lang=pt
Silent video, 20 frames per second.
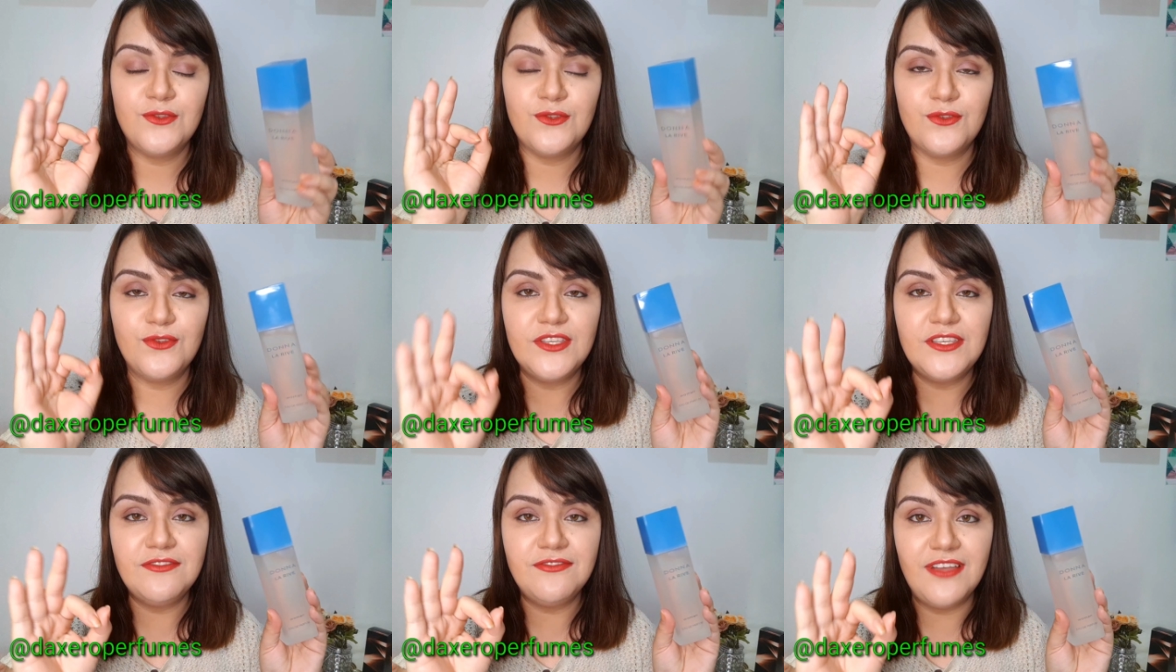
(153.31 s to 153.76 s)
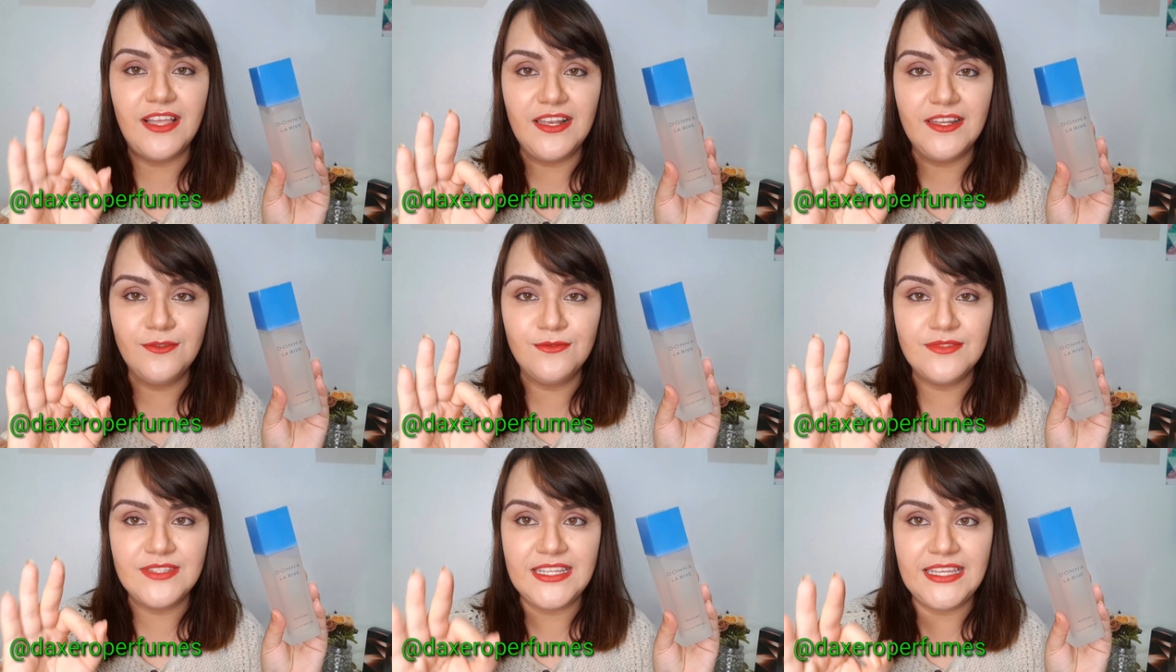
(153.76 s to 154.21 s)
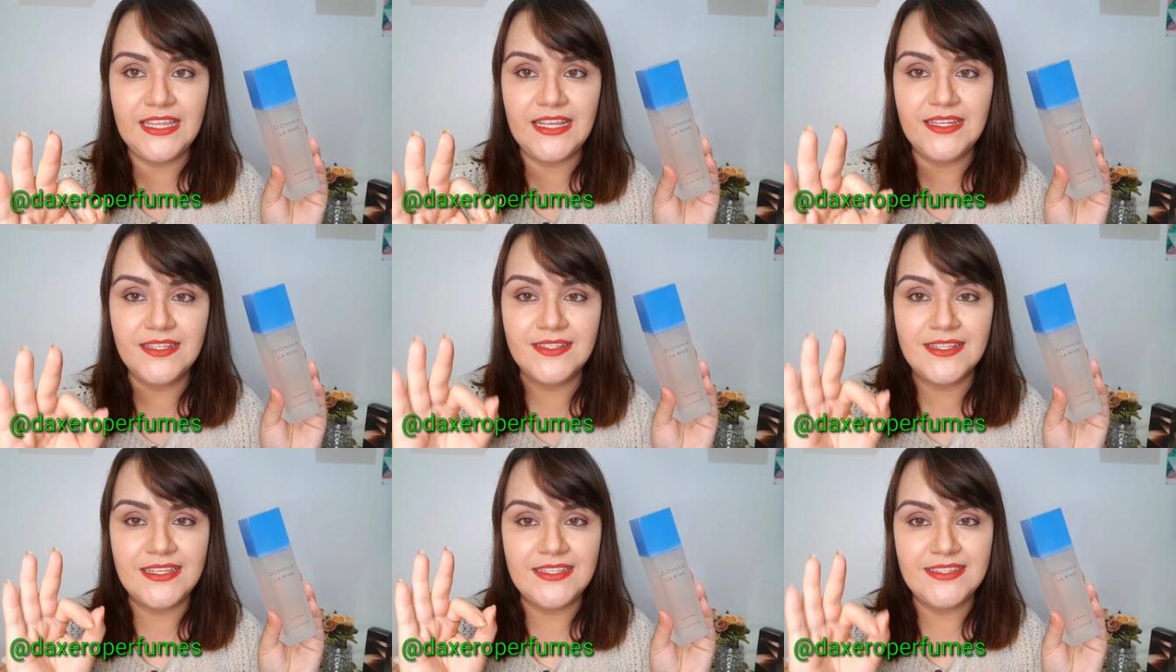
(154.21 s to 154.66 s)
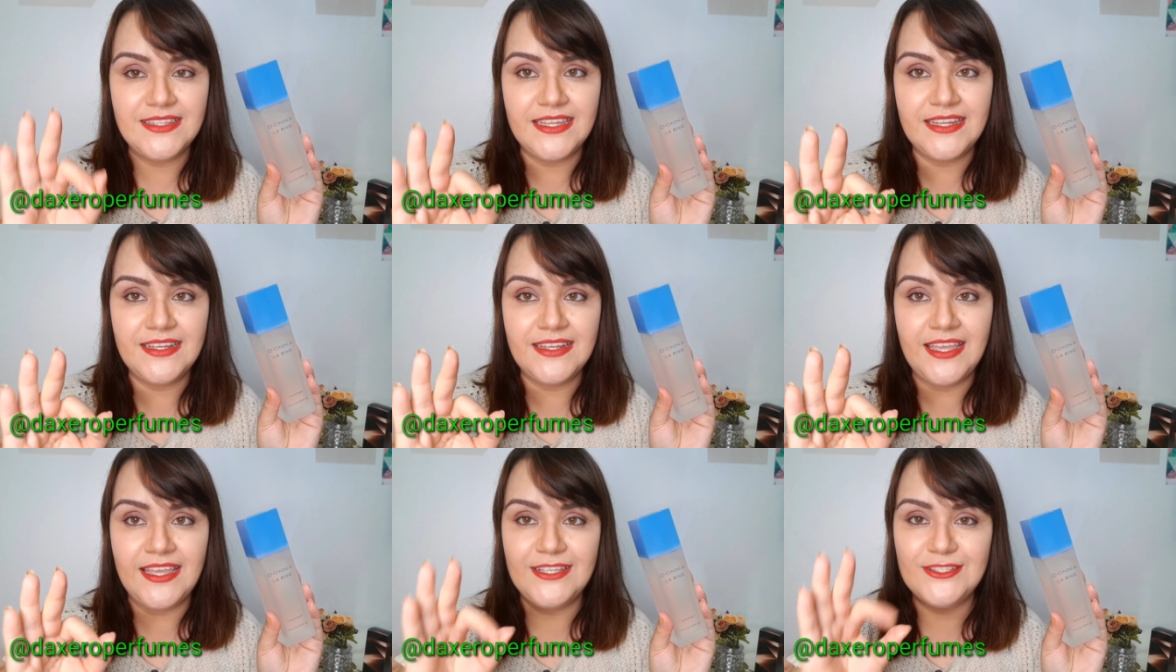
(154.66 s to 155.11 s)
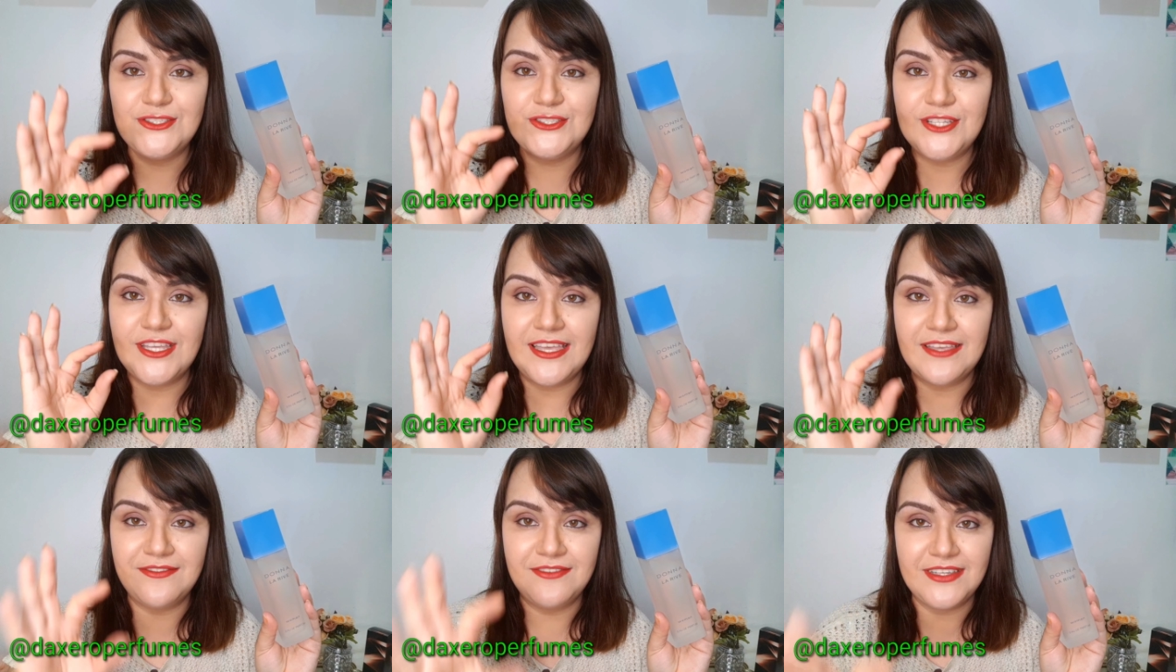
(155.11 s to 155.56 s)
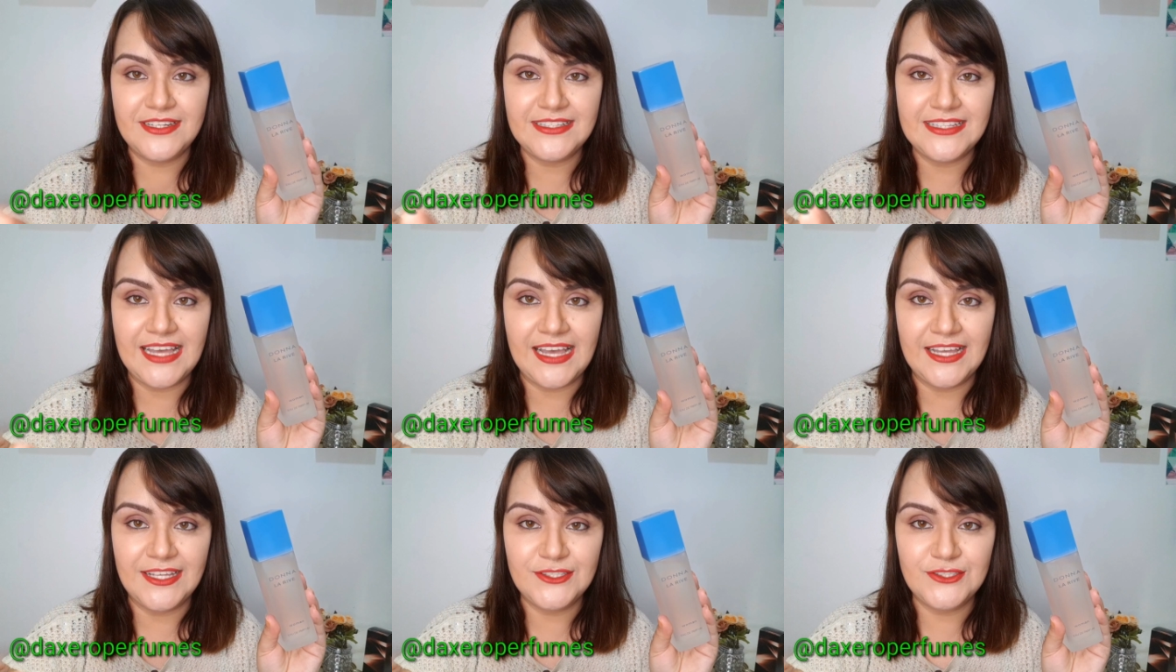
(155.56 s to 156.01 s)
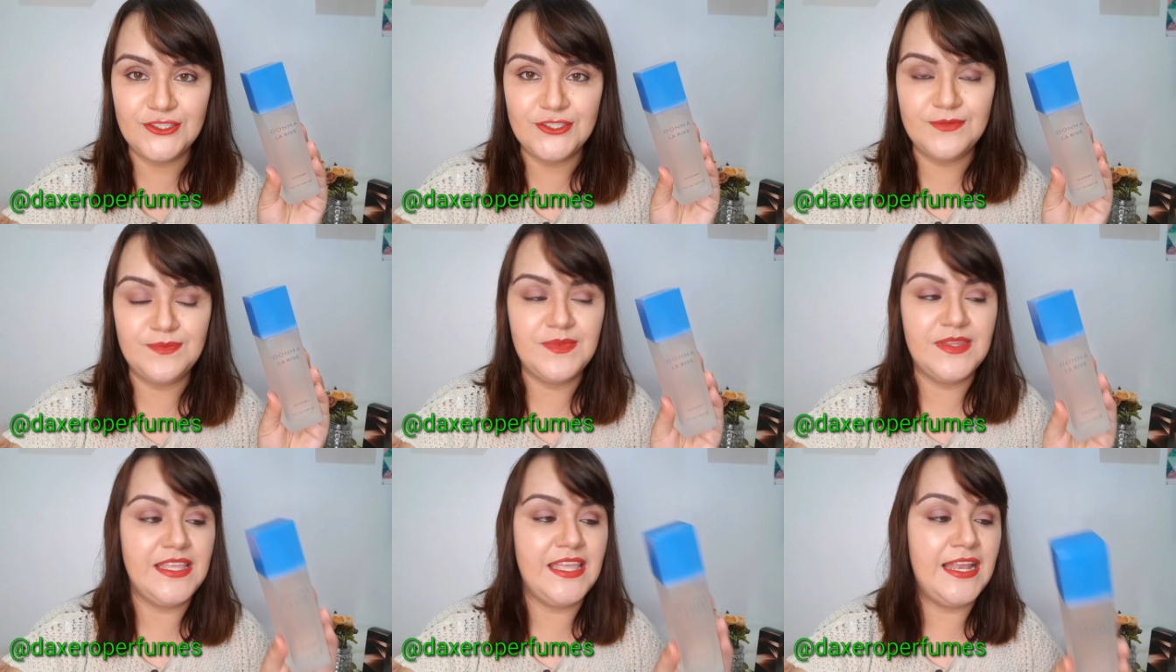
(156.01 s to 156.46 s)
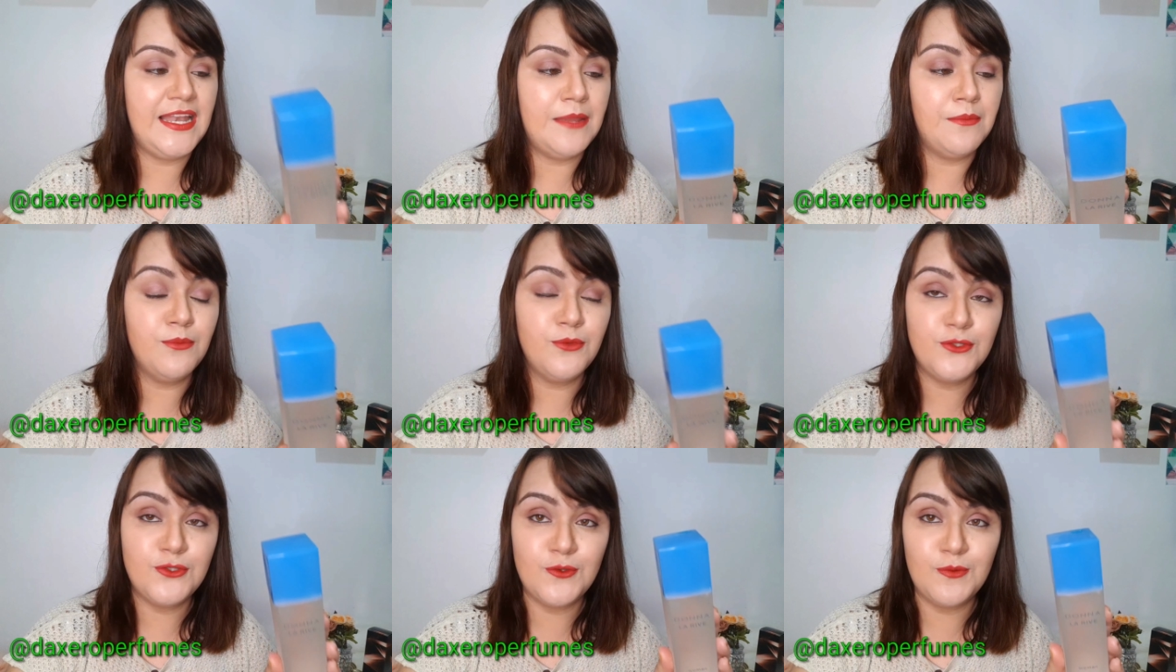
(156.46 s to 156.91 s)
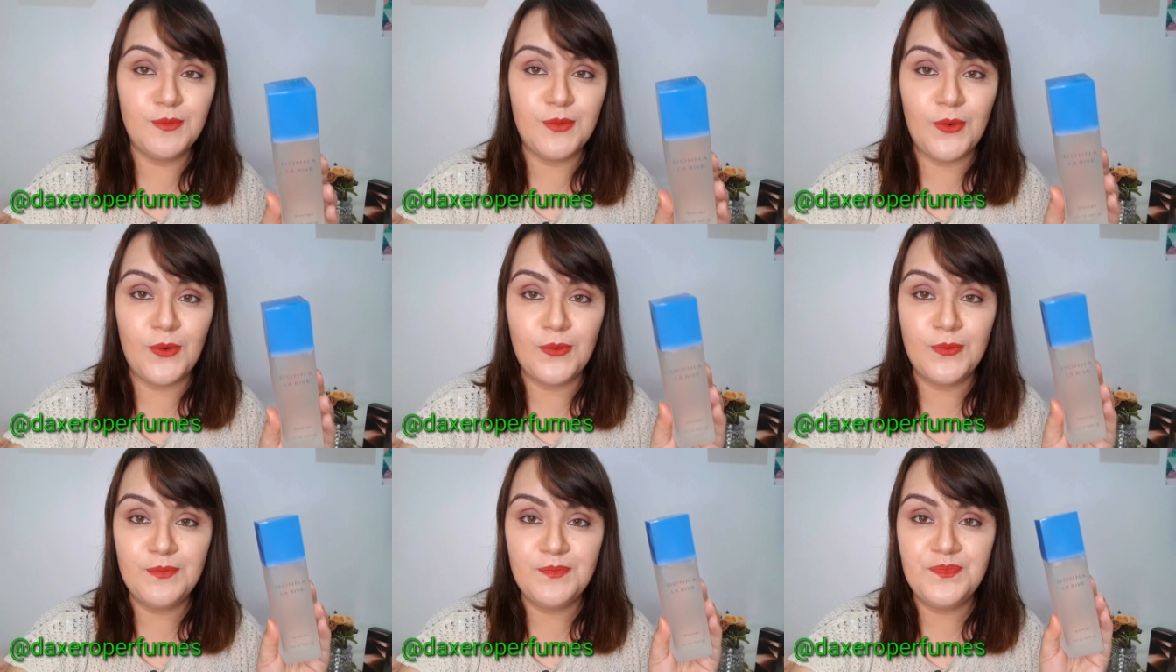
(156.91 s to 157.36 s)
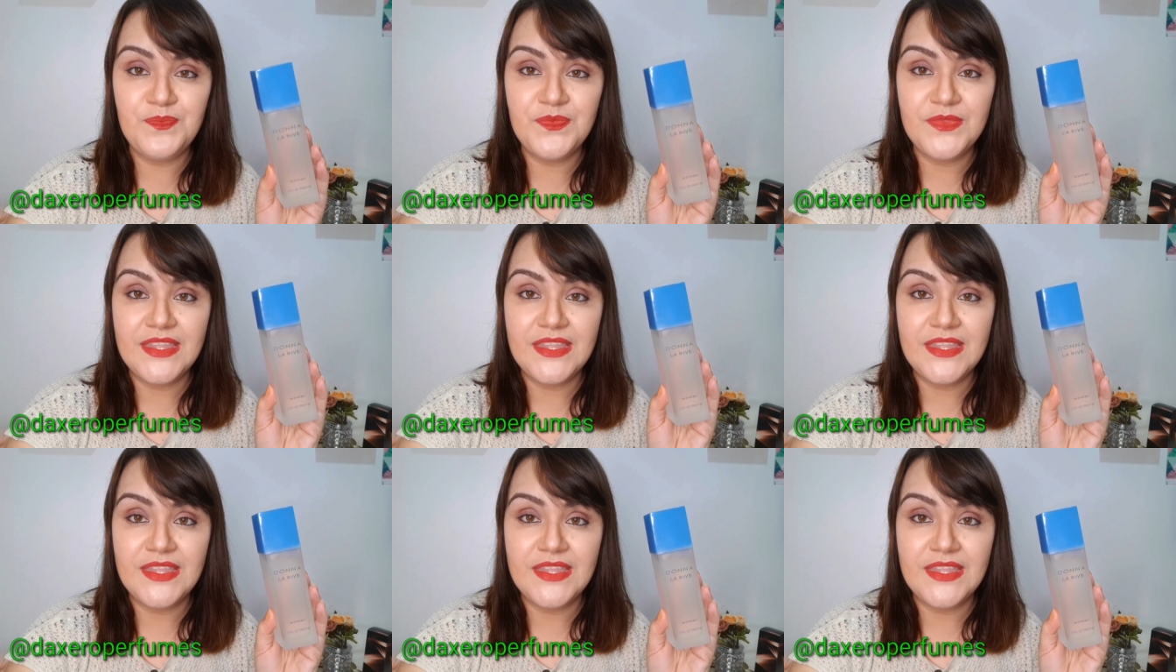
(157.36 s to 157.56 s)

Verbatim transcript: Tudo que falam dele na internet é verdade. Ele é muito bom.